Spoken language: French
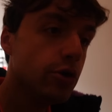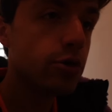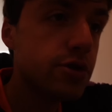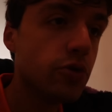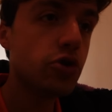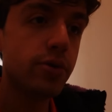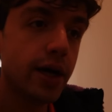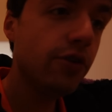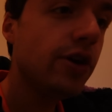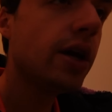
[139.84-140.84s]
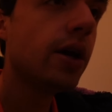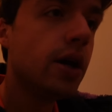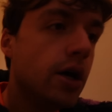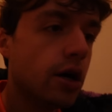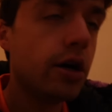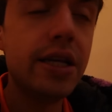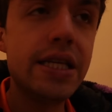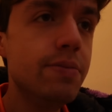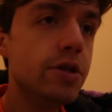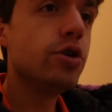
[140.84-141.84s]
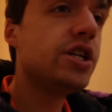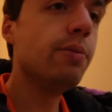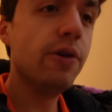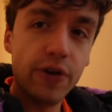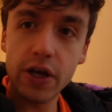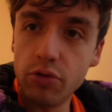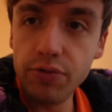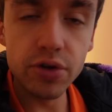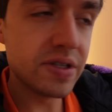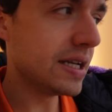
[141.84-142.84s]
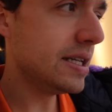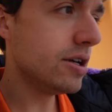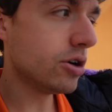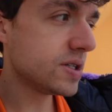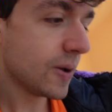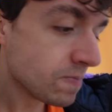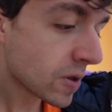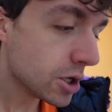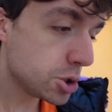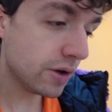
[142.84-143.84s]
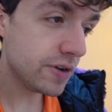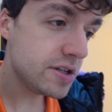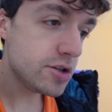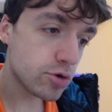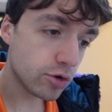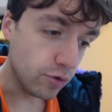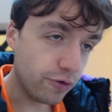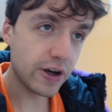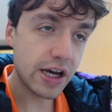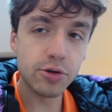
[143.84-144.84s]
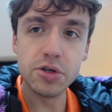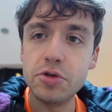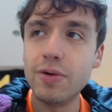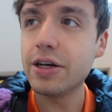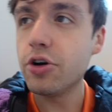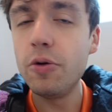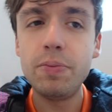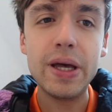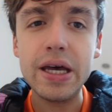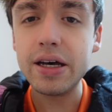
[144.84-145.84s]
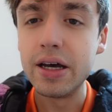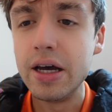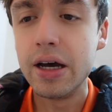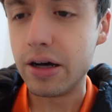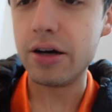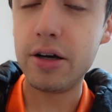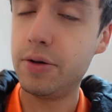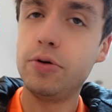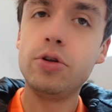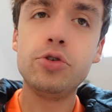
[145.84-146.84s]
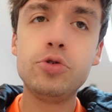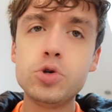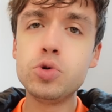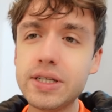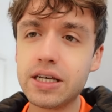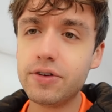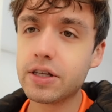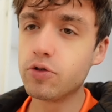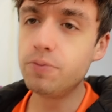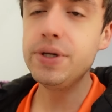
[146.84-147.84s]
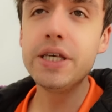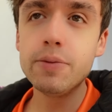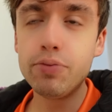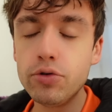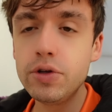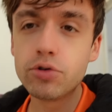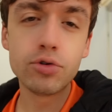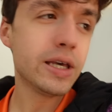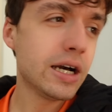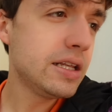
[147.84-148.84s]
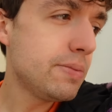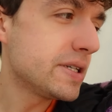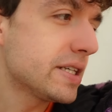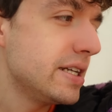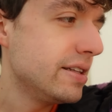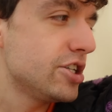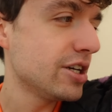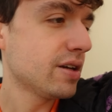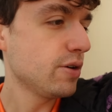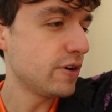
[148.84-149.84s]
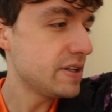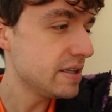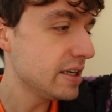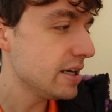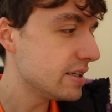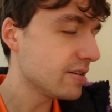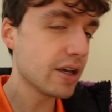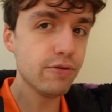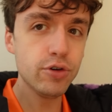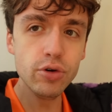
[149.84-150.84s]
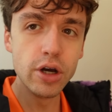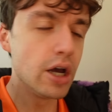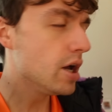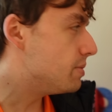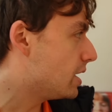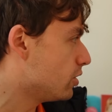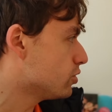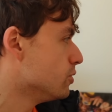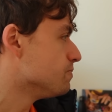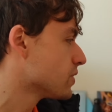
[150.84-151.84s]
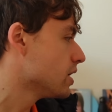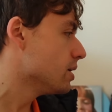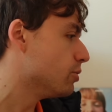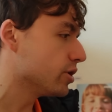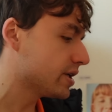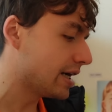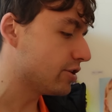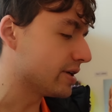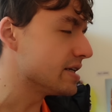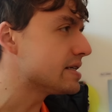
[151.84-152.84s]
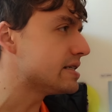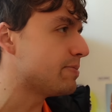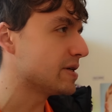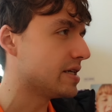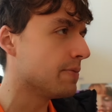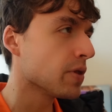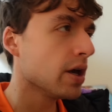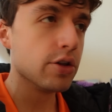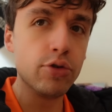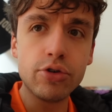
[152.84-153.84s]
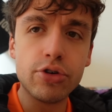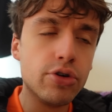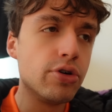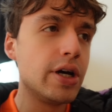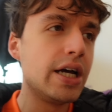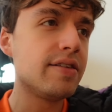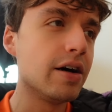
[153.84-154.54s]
oui, heureusement que je suis arrivé. Ah, les amis, ne jamais faire confiance à Lily Rose. Je lui avais dit surtout fais attention à grand-père. Euh, pendant deux jours, ça va être compliqué pour lui de te garder parce qu'il est déjà très fatigué, il est très vieux. Mais en gros, bon, attends, qu'est-ce qui s'est passé Donc euh, elle